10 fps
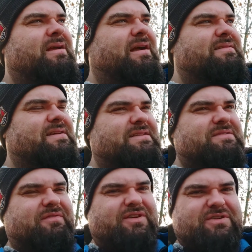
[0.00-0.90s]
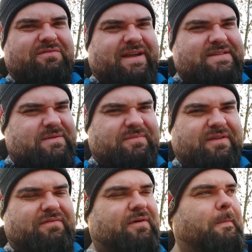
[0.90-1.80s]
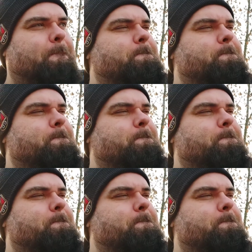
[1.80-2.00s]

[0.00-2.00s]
ganz, ganz frischer weißer Pfeffer.